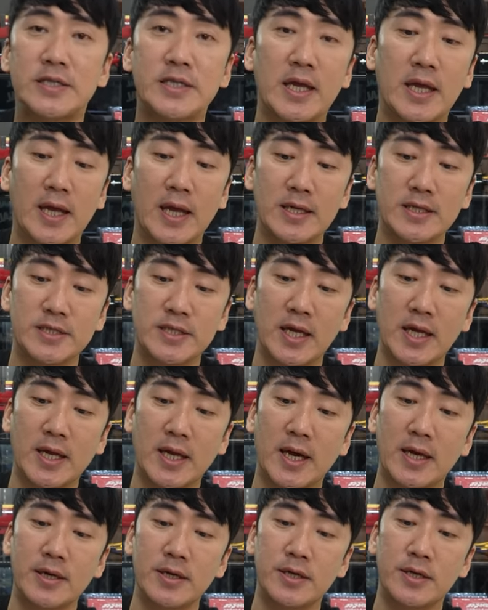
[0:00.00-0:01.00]
세 가지
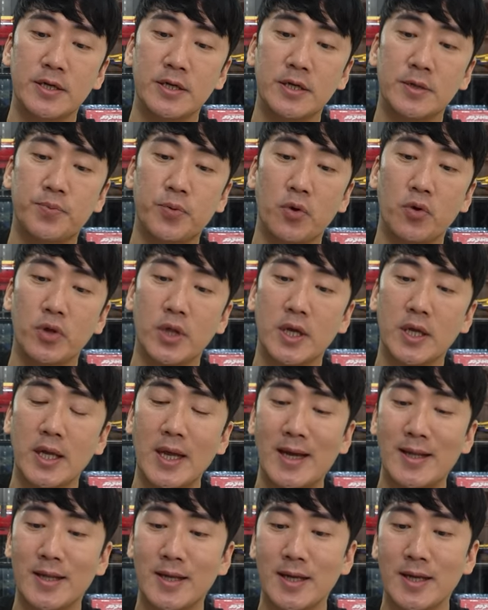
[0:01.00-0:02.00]
색깔을 표현한 게
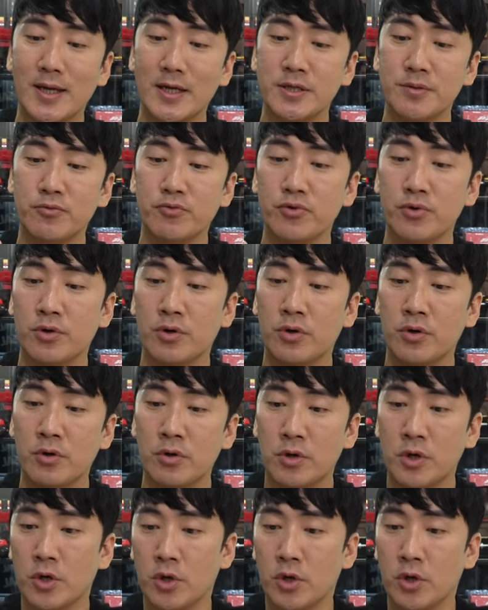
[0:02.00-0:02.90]
아닌가 싶고요.